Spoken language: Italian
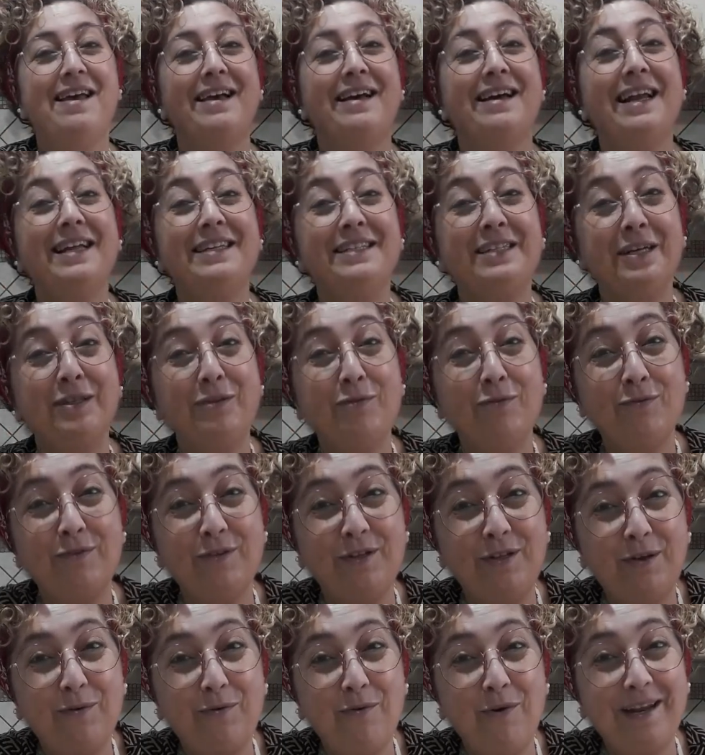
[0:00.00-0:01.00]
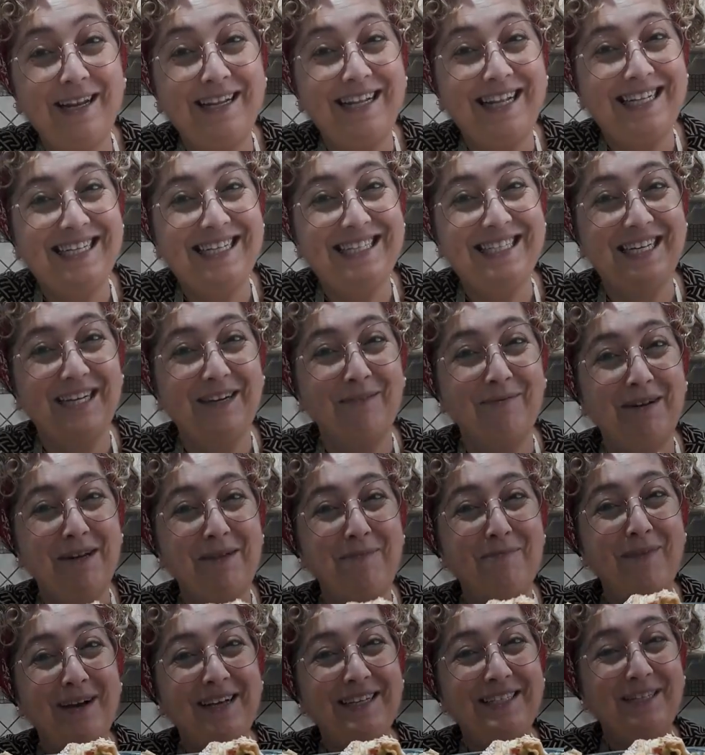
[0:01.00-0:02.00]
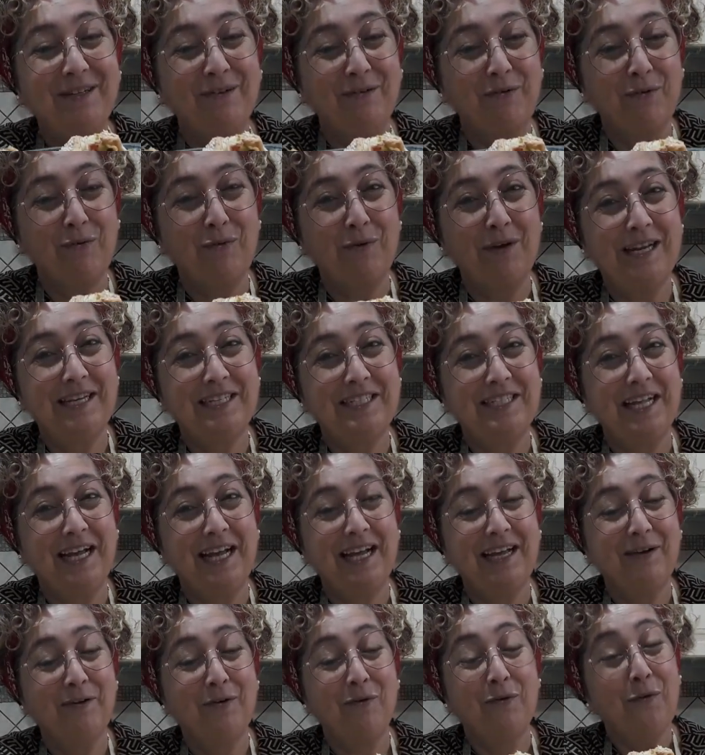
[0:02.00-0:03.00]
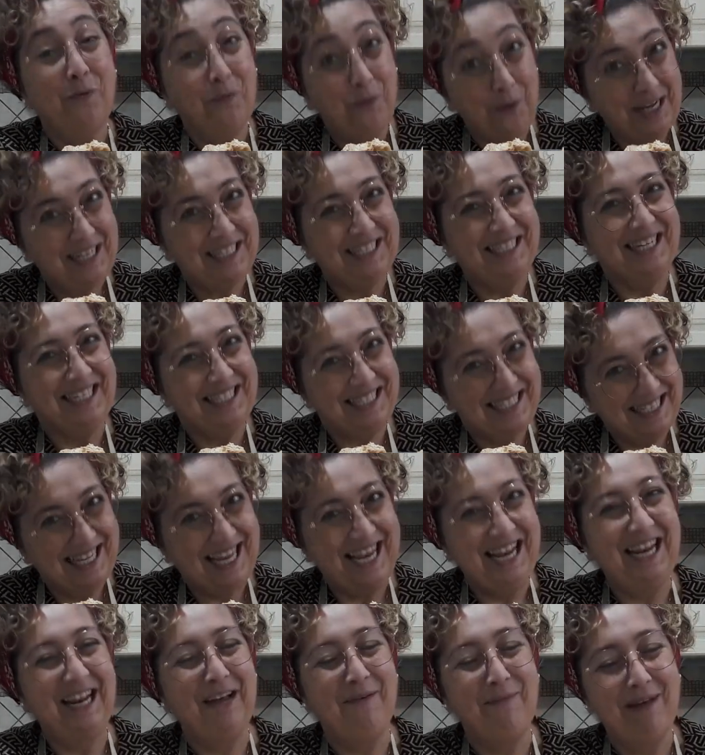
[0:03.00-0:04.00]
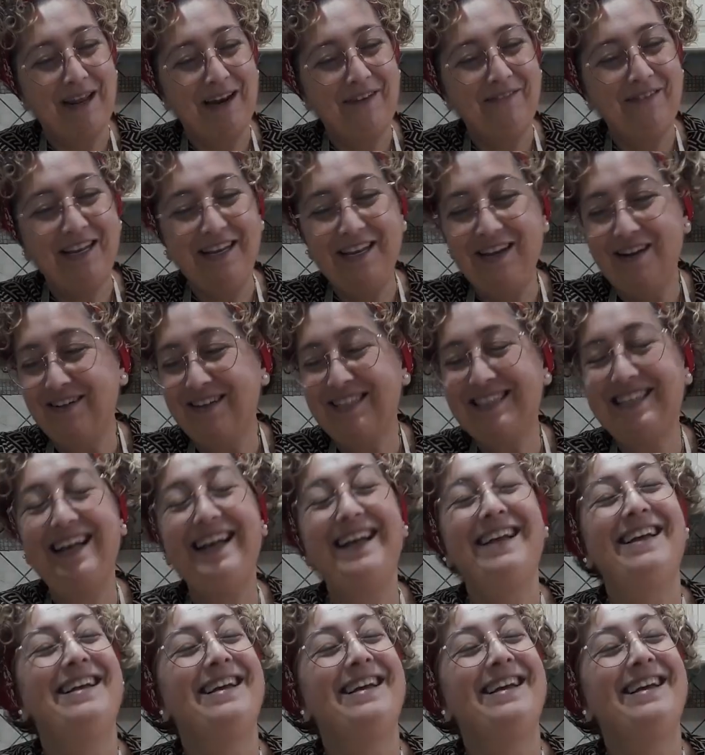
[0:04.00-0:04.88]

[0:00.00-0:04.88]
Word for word: Grazie a tutti di cuore da Tiziana Manimpasto con questa, con questa stella meravigliosa.